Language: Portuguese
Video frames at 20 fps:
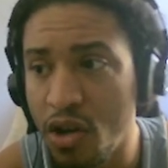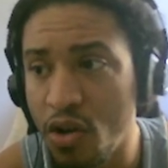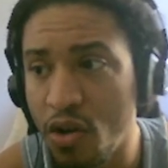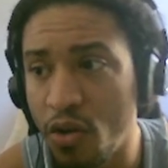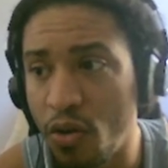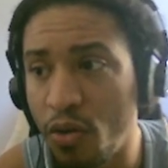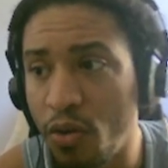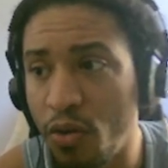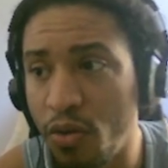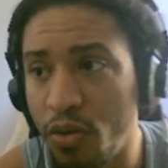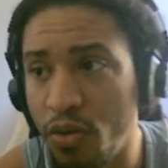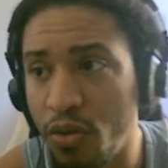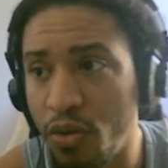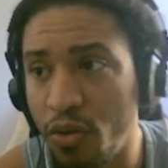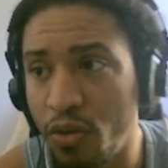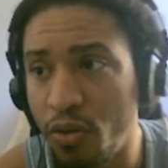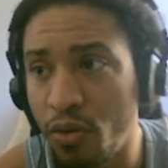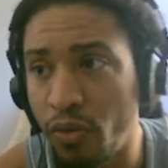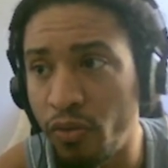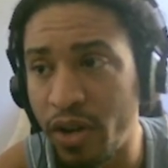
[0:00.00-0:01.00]

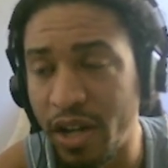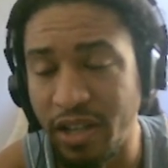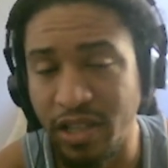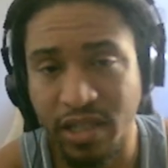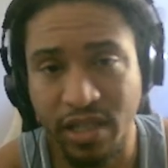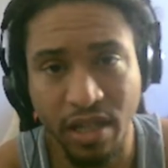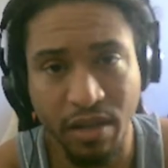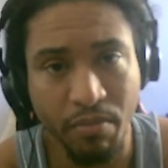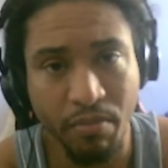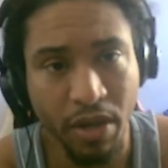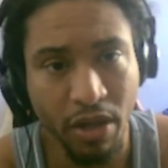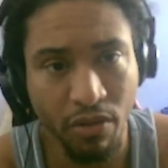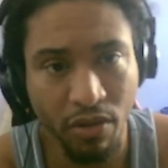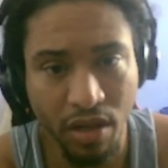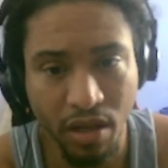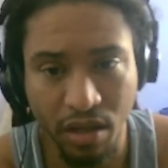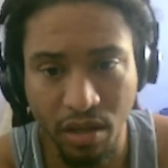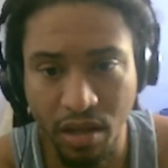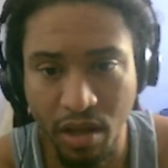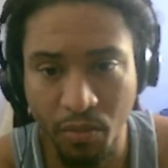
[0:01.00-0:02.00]
ou vai ser meio
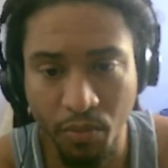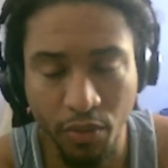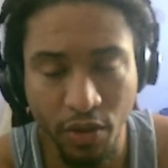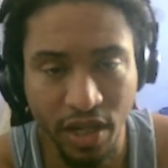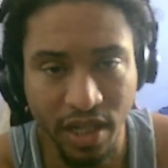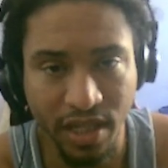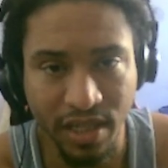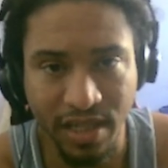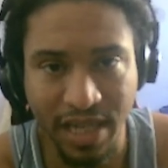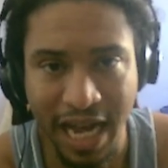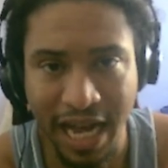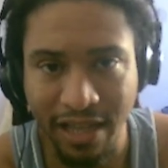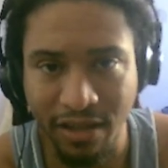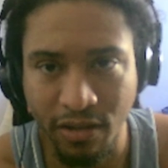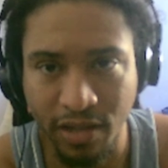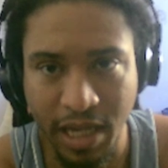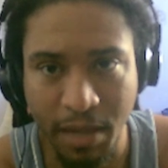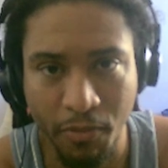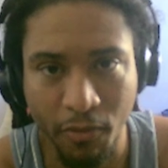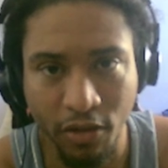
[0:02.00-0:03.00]
que temporizado
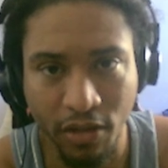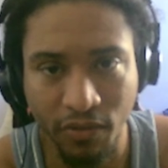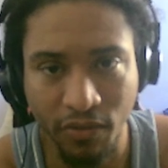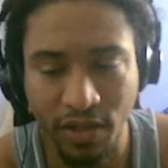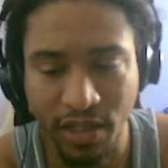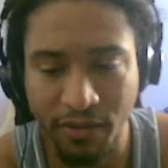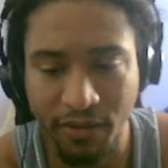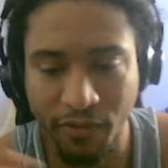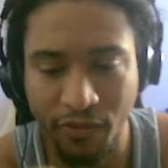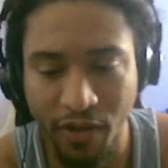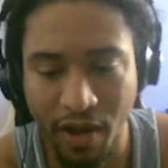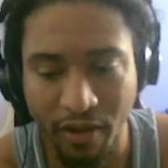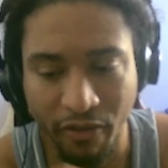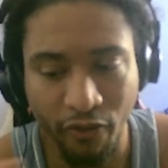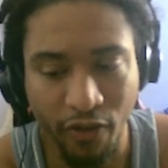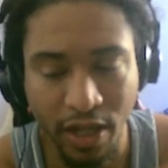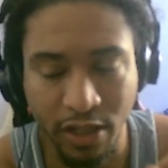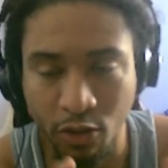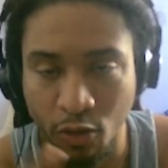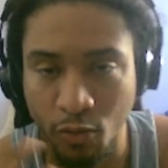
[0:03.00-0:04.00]
sempre quando você fa
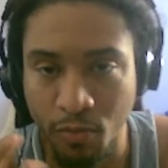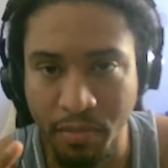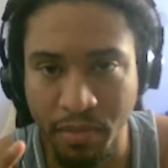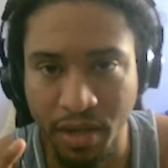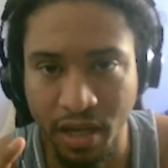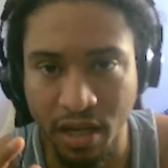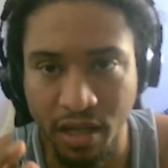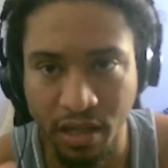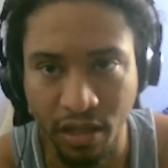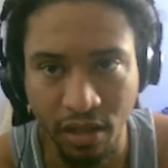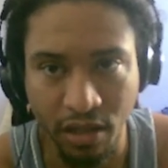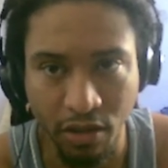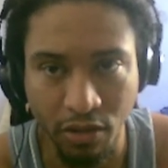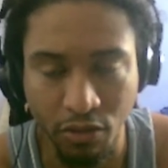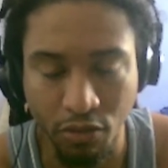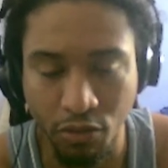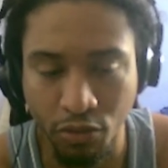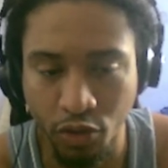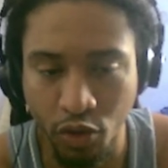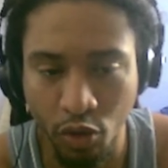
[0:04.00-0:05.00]
faz alguma mecânica
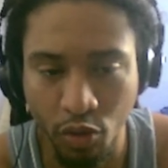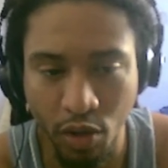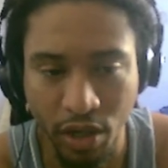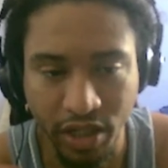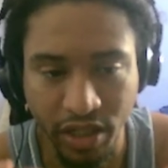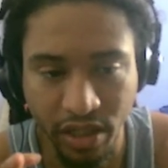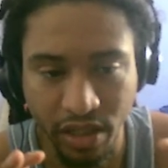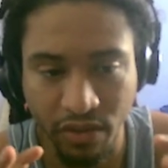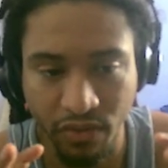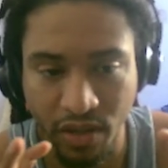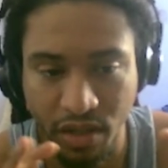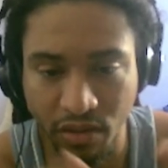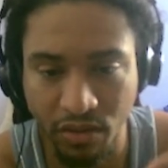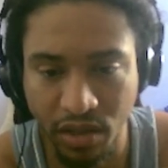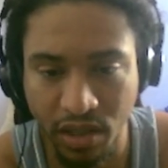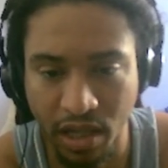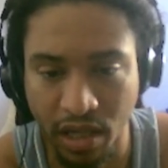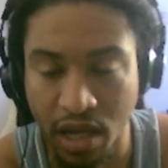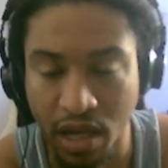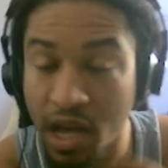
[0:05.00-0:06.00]
do jogo ativa, não
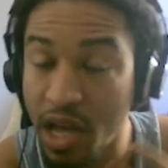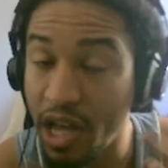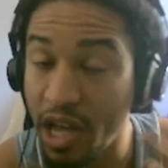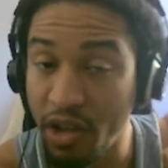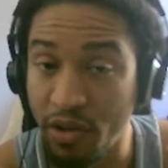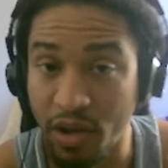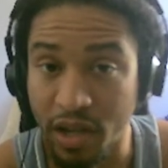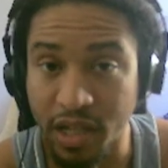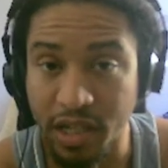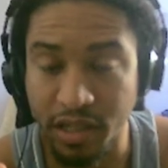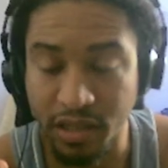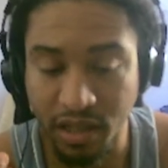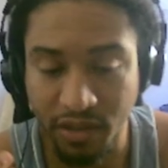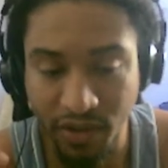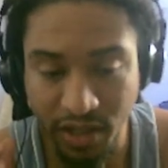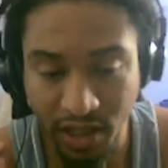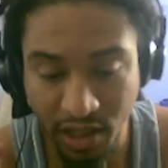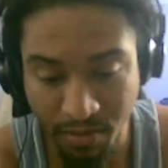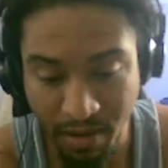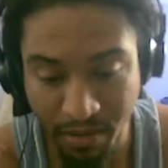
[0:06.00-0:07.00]
sei. Eu acredito que
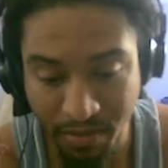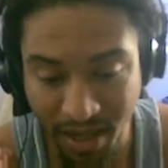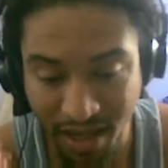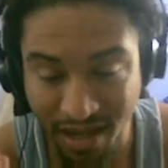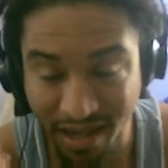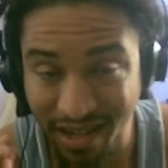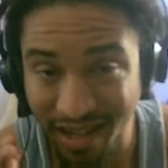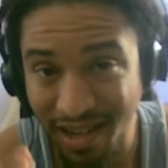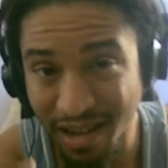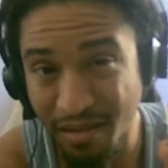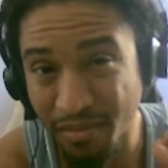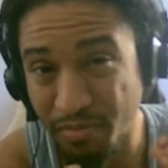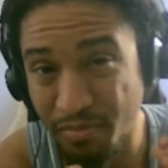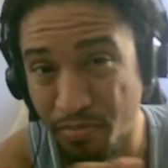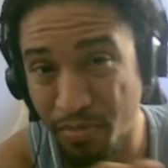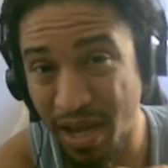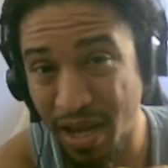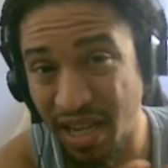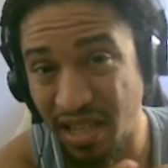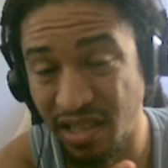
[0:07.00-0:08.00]
vai ser uma mecânica
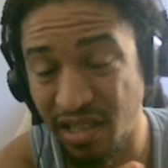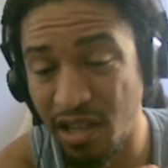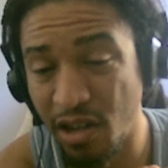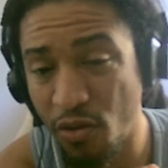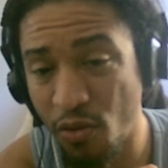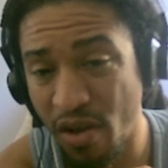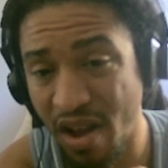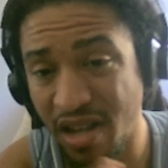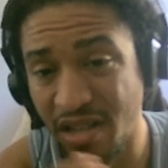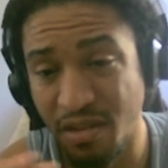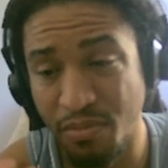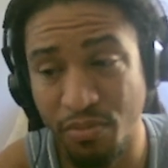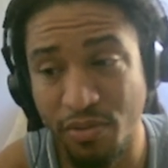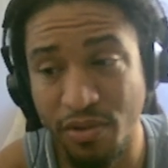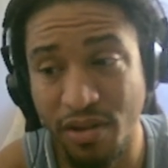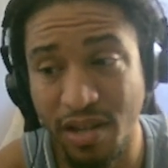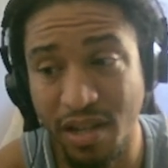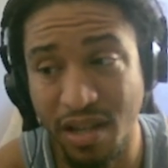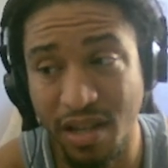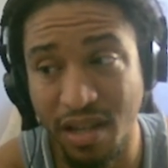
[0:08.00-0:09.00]
parecida com essa
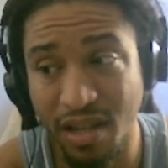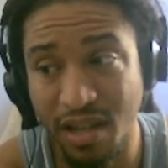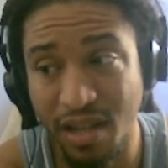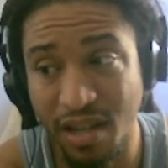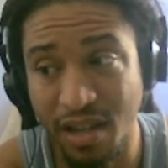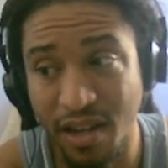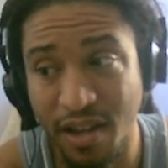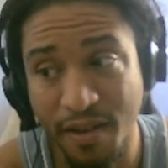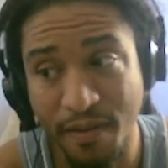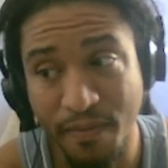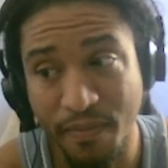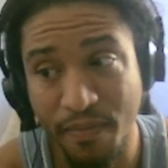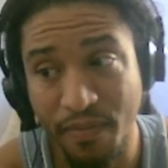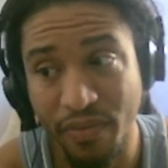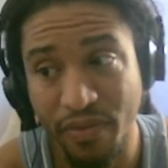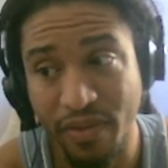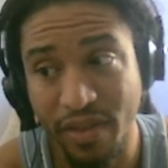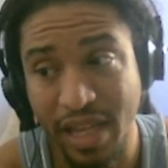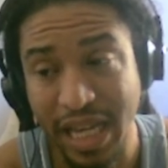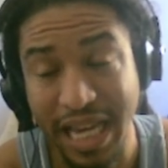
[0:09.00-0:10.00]
porque
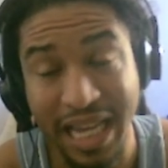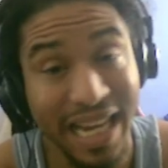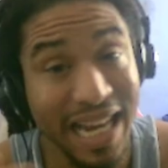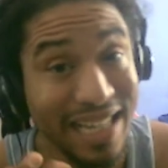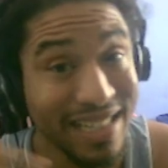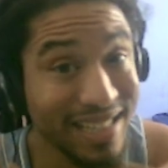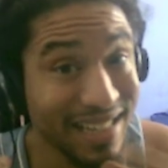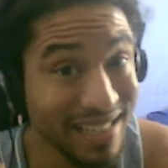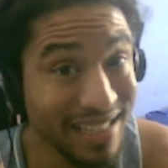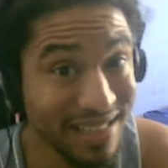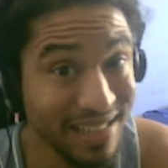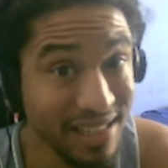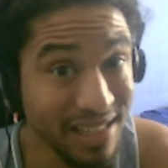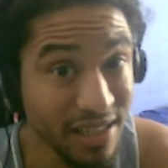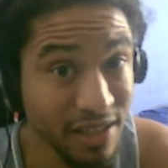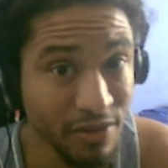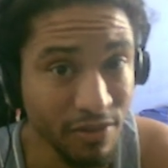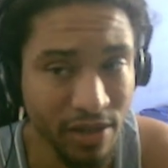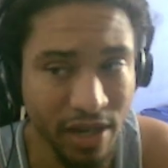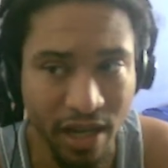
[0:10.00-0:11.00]
ele é
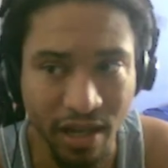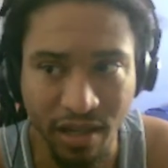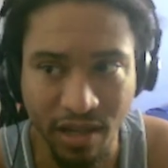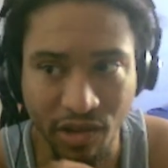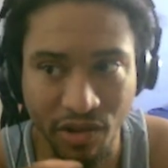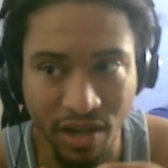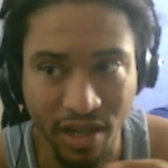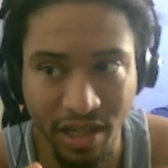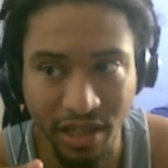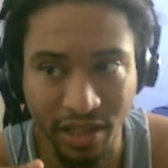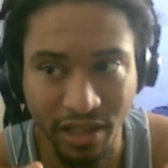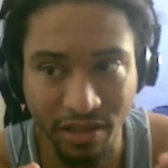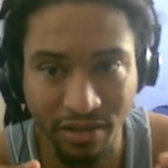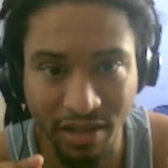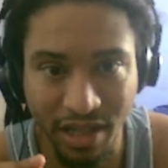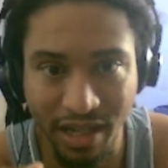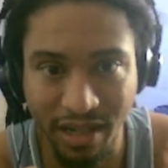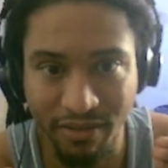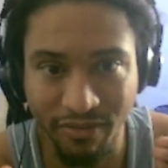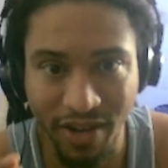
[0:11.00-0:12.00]
assassino, né? Então acredito
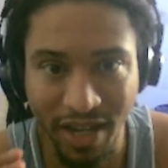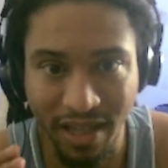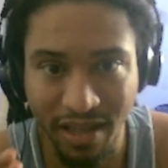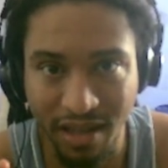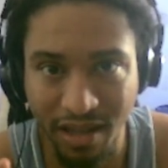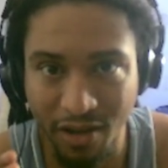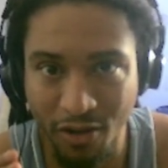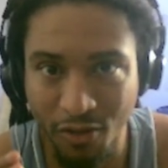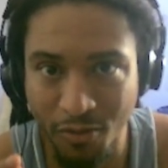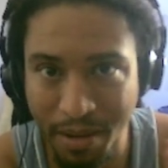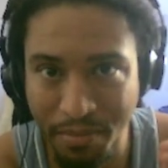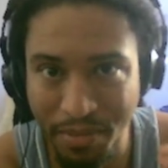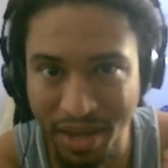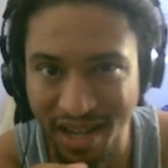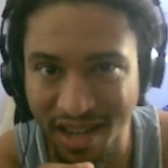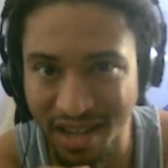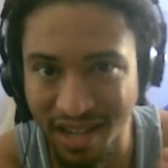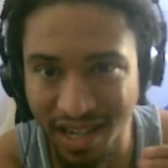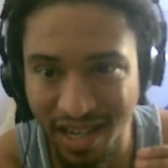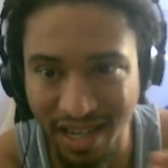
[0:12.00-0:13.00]
que ele vai ter uma
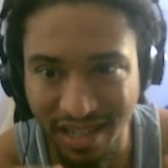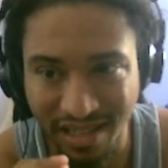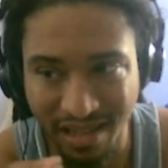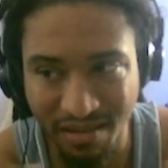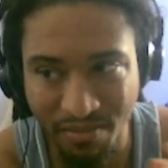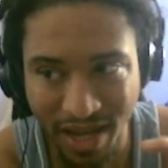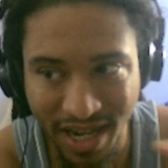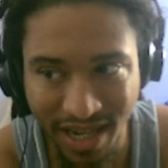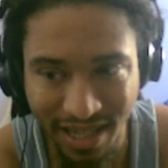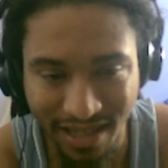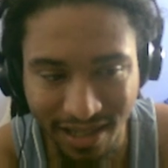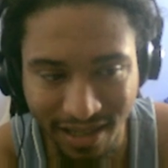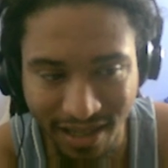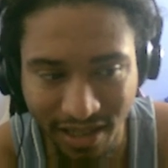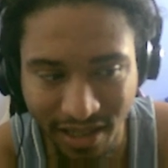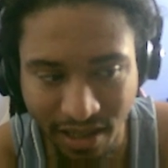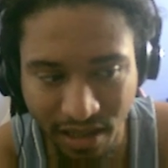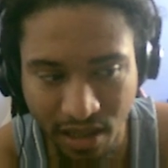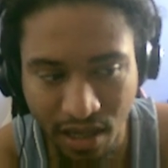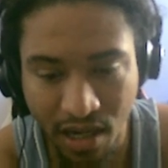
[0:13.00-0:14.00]
mecânica assim parecida
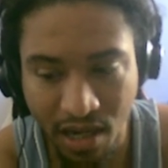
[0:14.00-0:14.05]
de,